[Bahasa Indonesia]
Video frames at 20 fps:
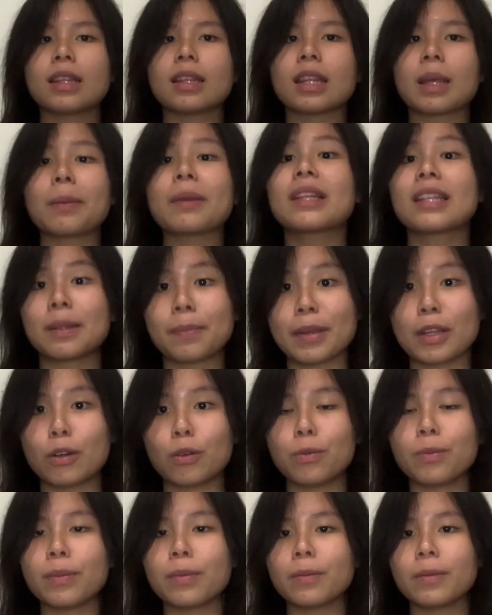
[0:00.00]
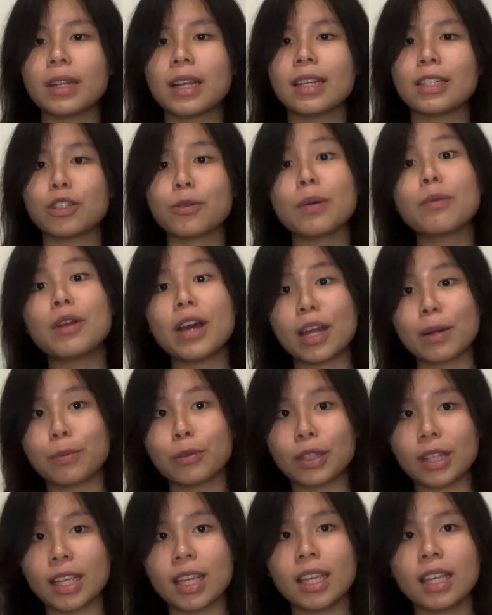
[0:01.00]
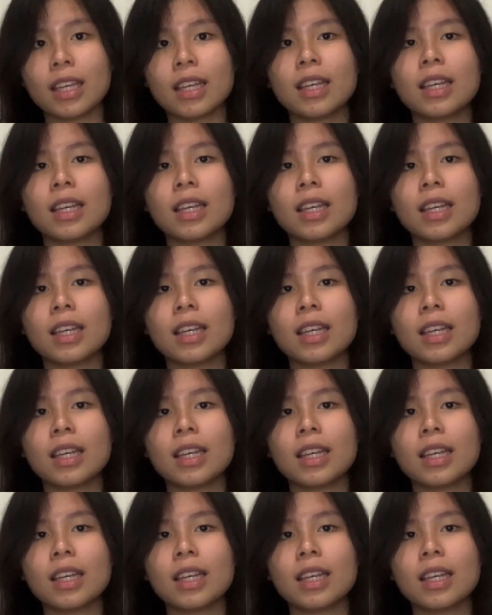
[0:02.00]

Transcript: tapi tetap minum dan cuma boleh air putih